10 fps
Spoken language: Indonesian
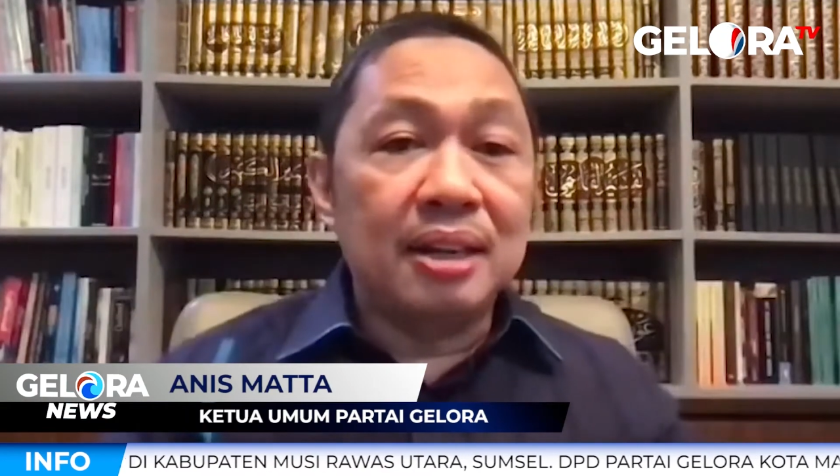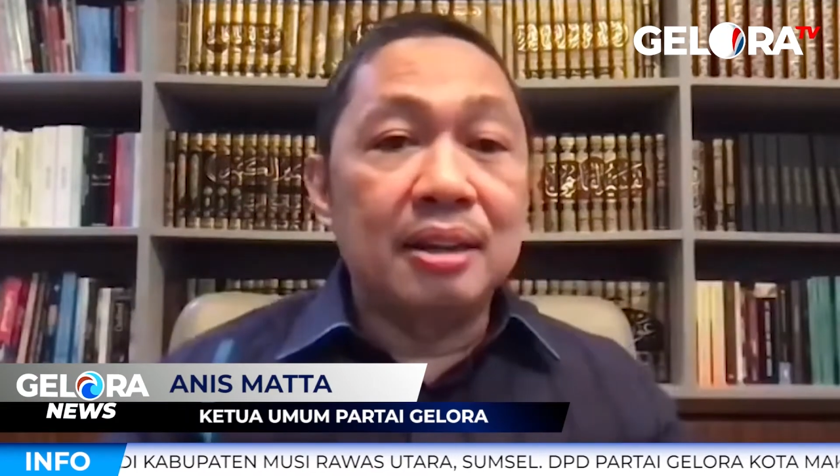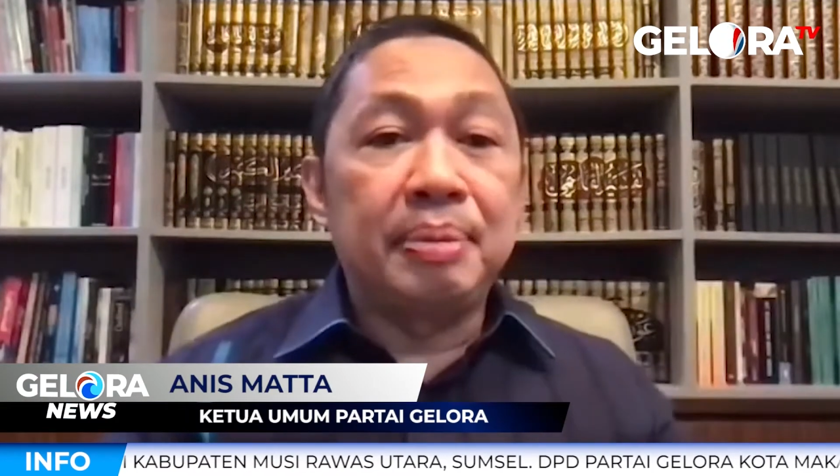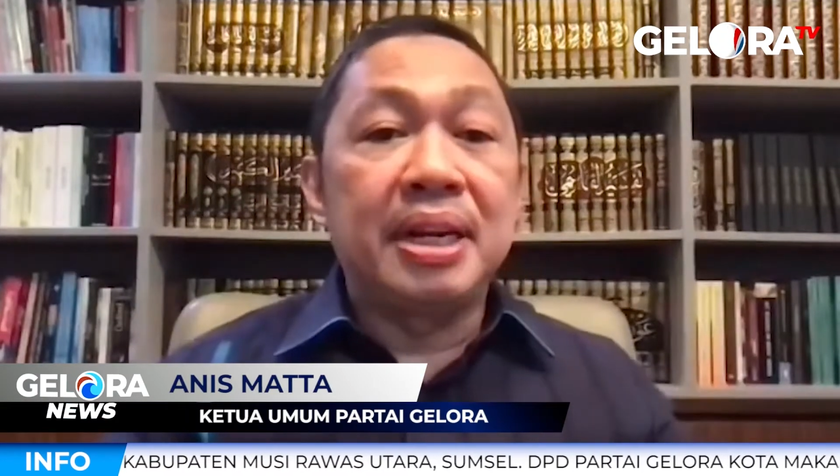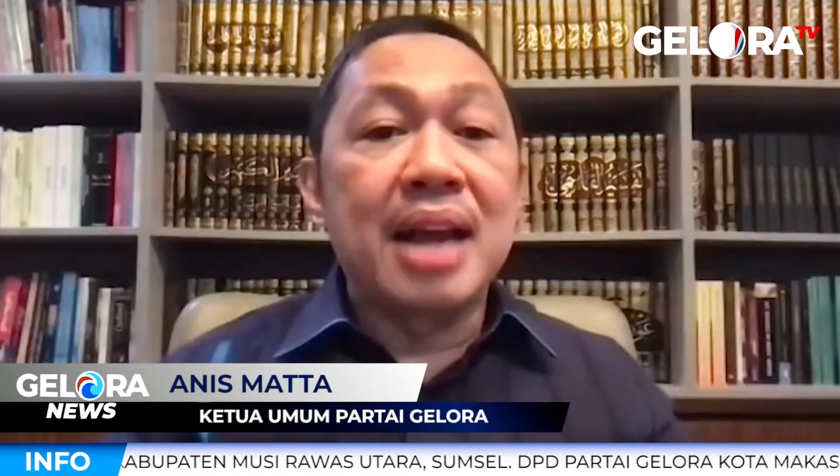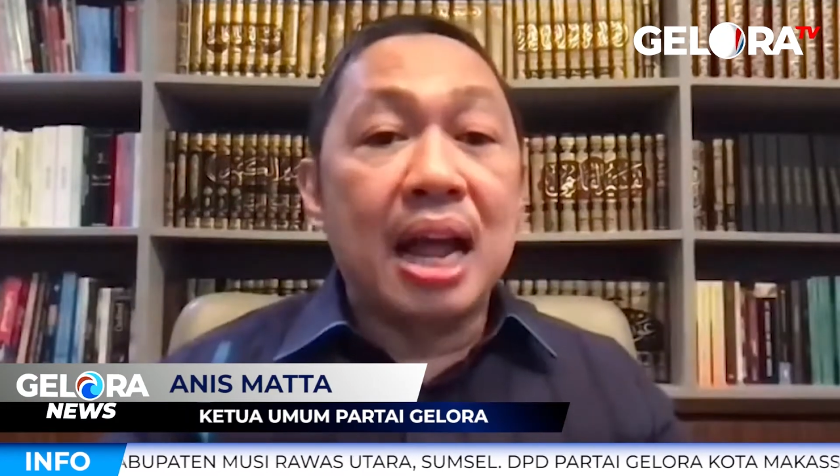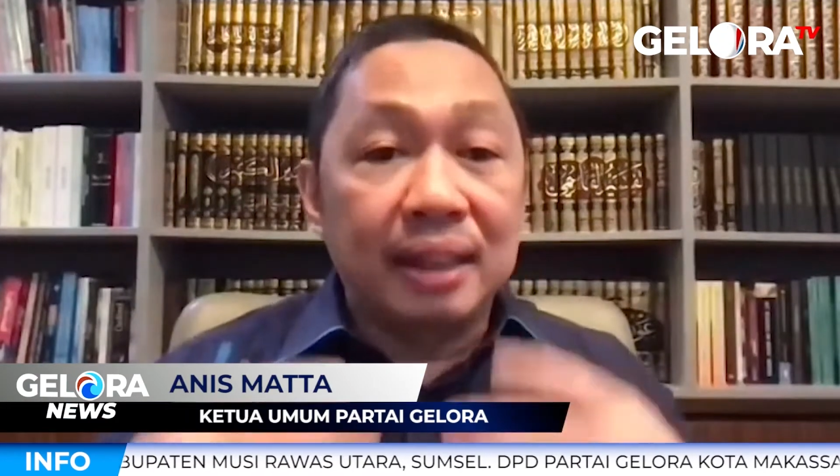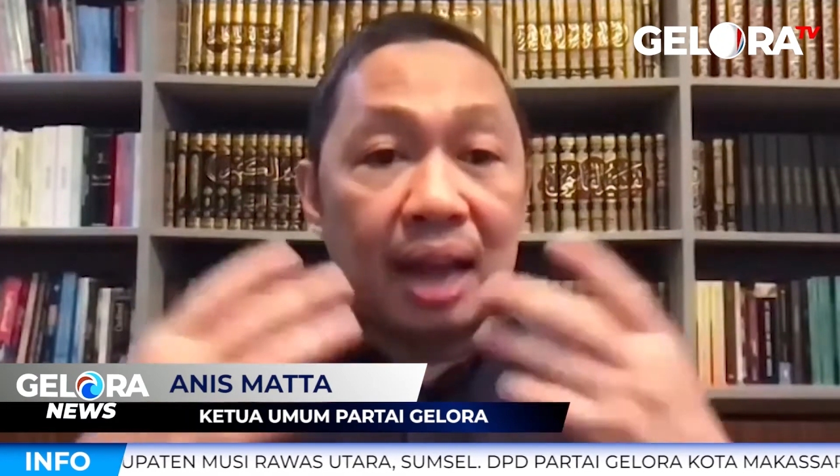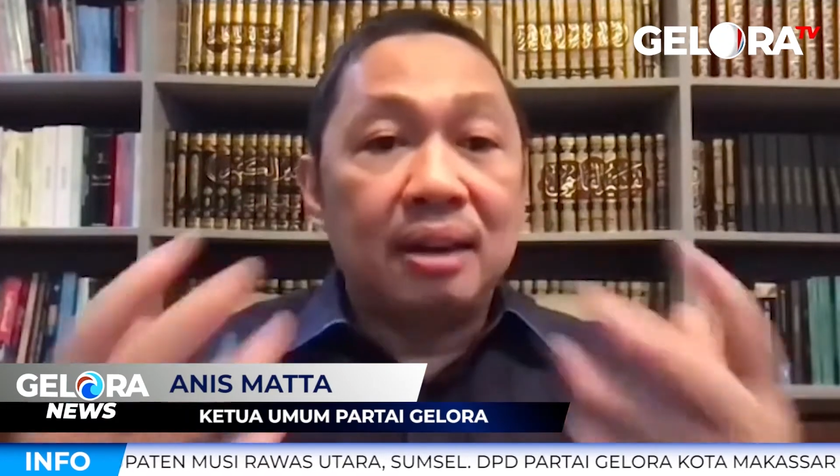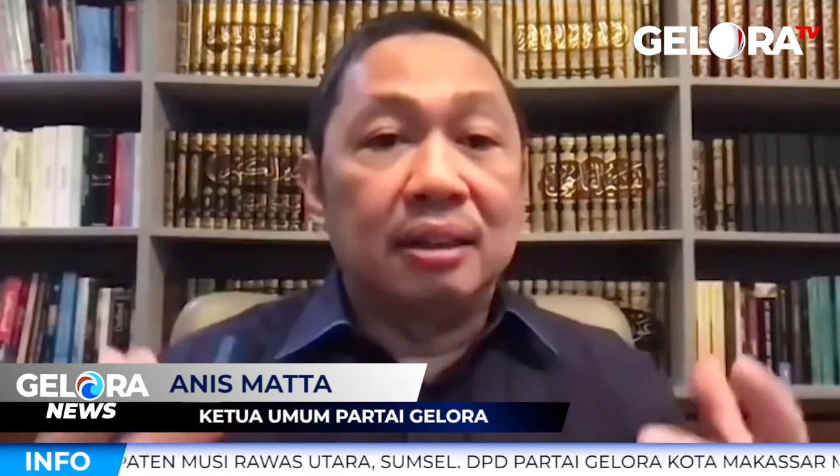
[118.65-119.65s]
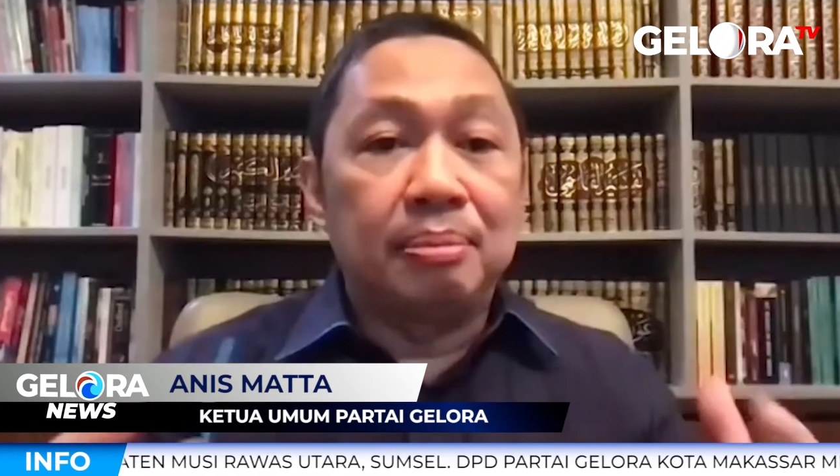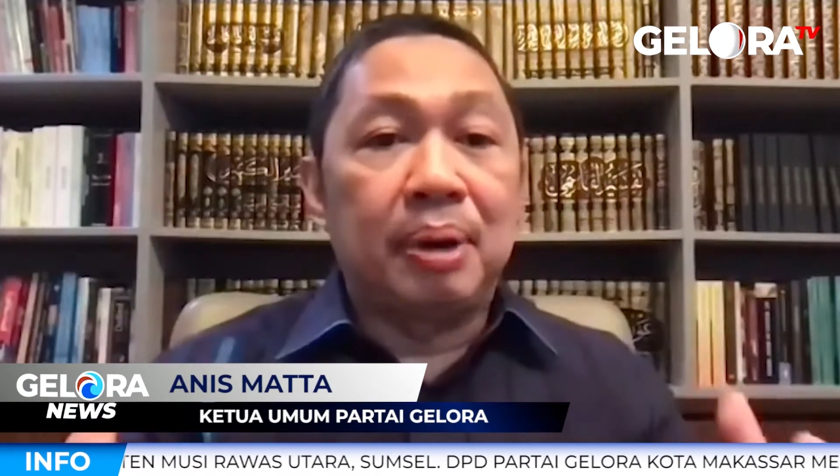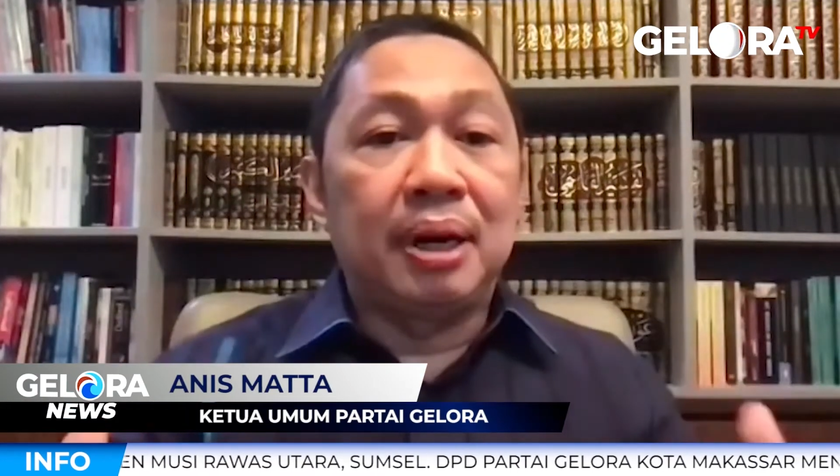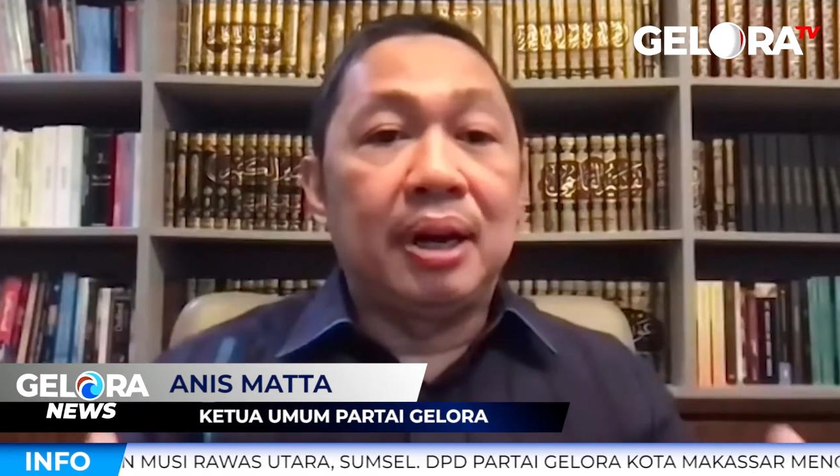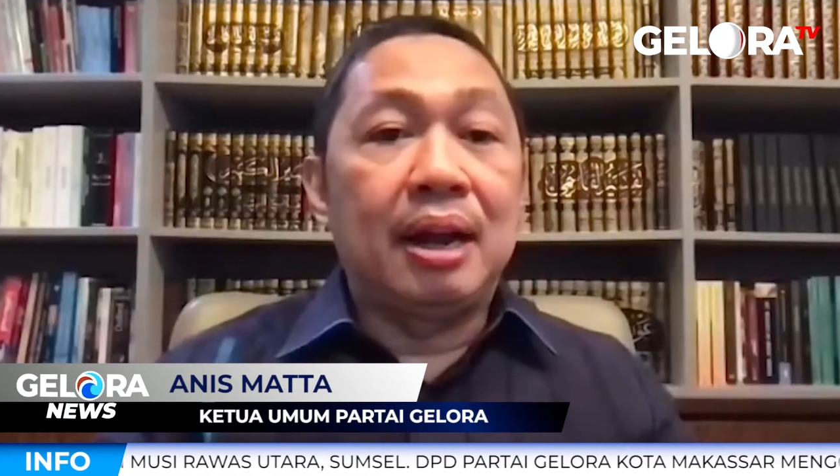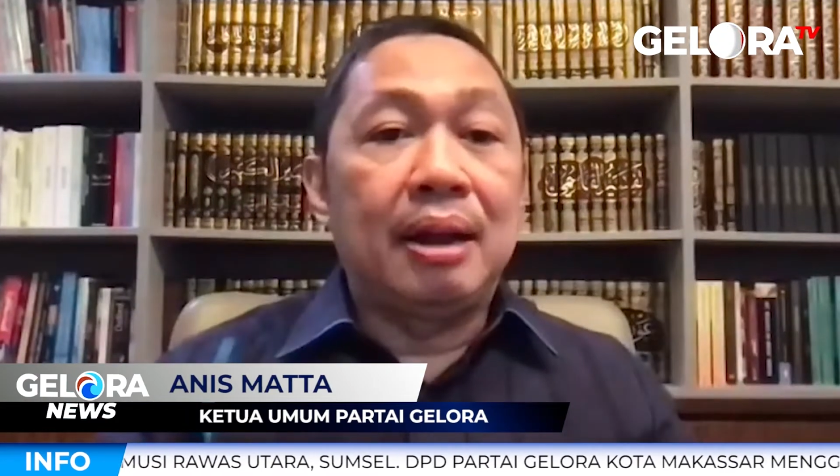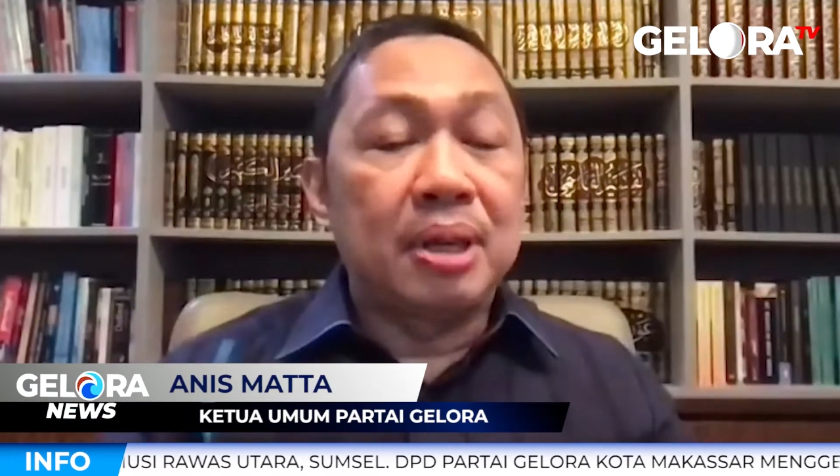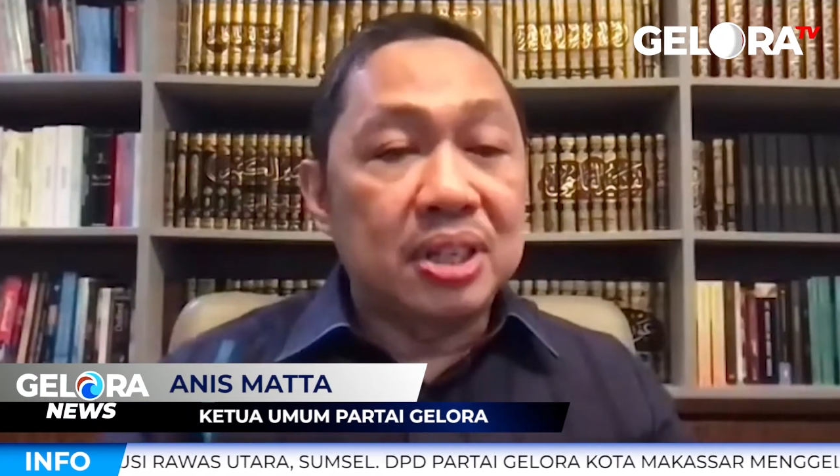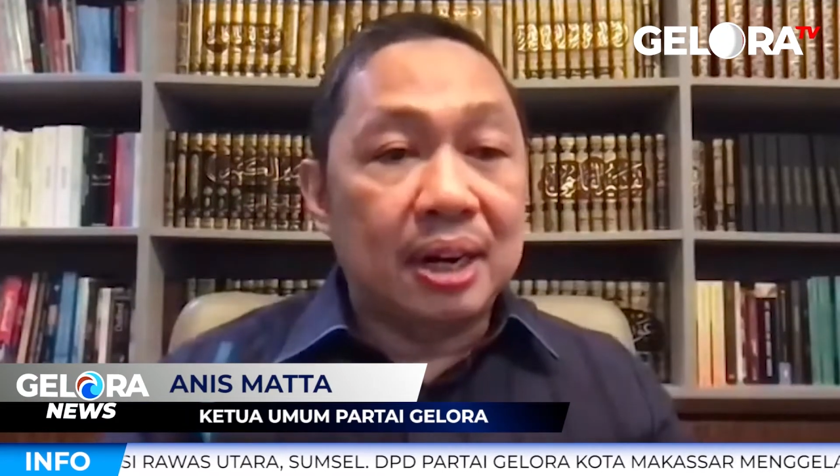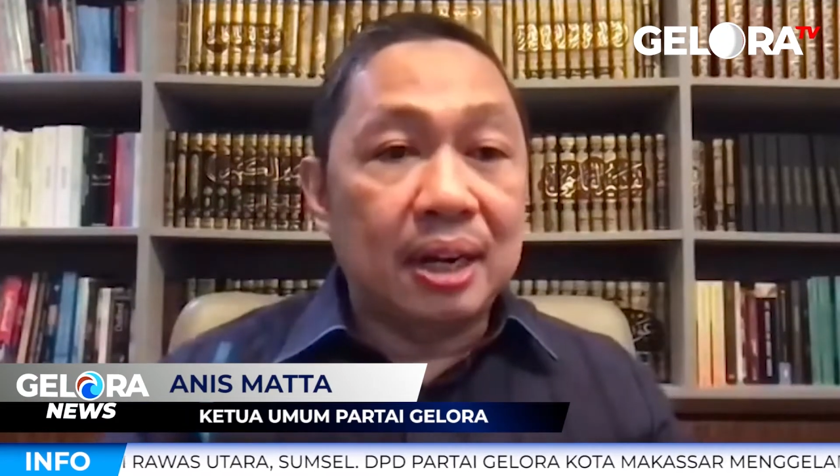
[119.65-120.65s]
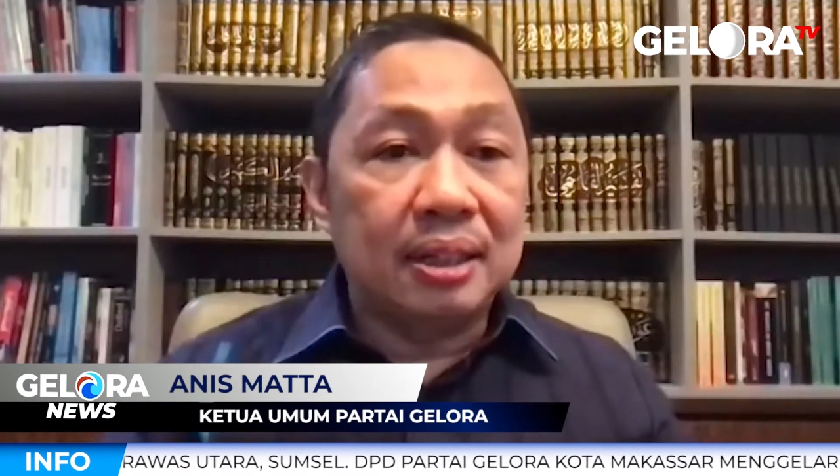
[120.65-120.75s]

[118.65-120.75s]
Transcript: peringatan kepada masyarakat